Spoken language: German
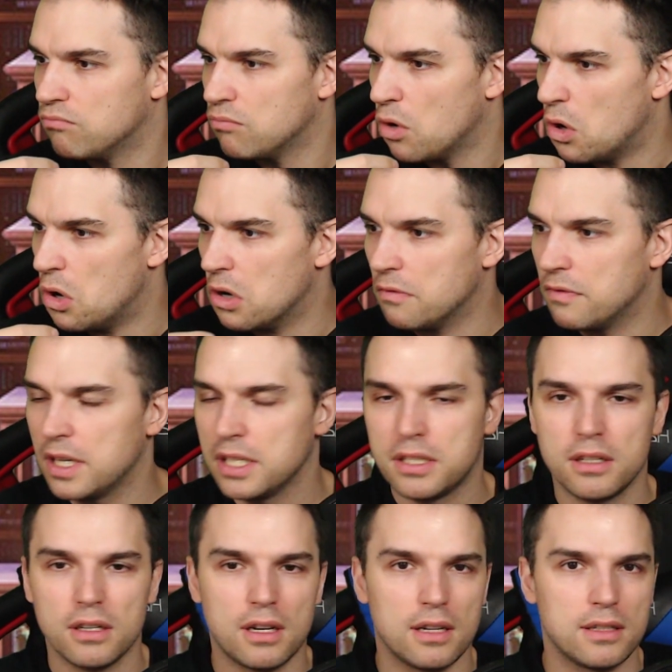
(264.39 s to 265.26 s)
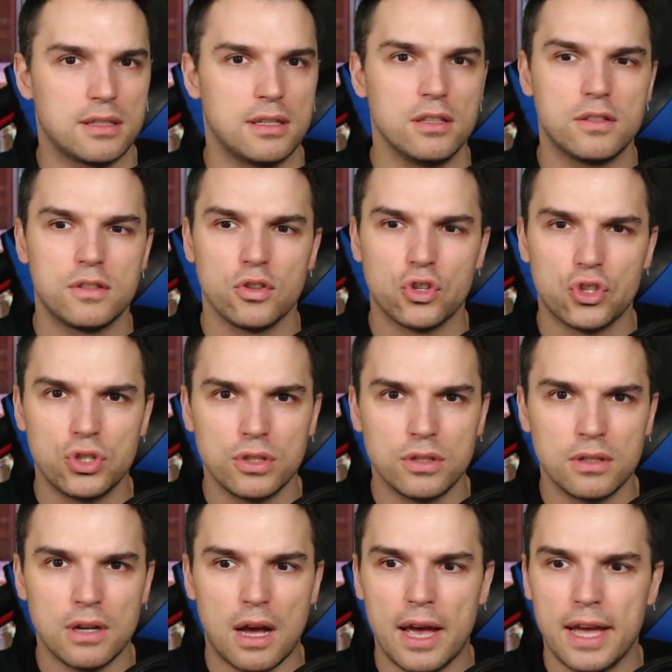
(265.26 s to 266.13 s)
irgendwelche
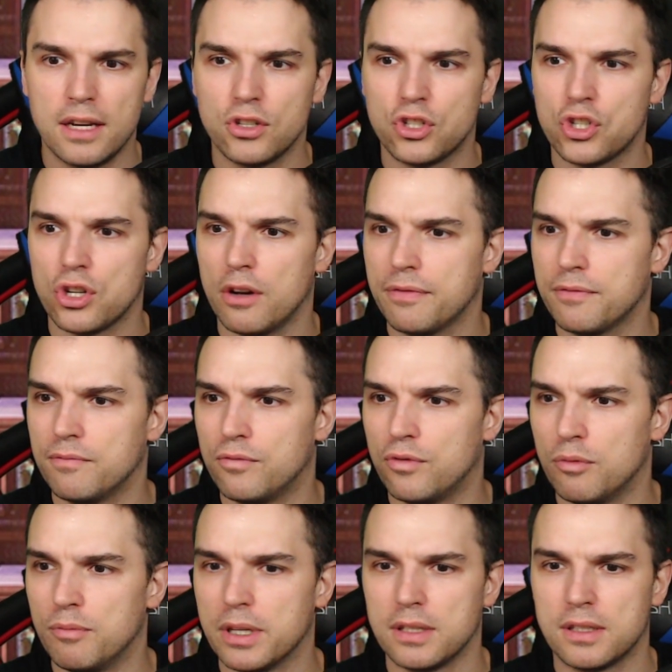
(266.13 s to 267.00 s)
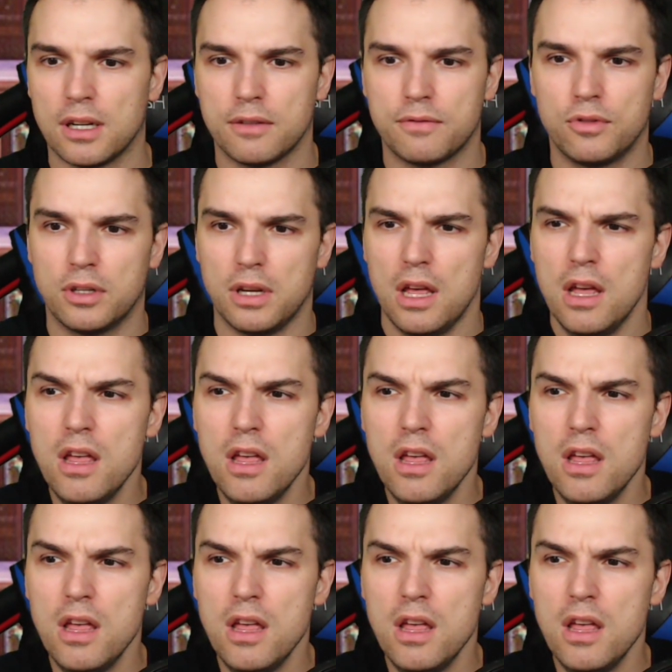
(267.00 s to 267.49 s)
rassistischen Eigenschaften, wo mir gesagt wird,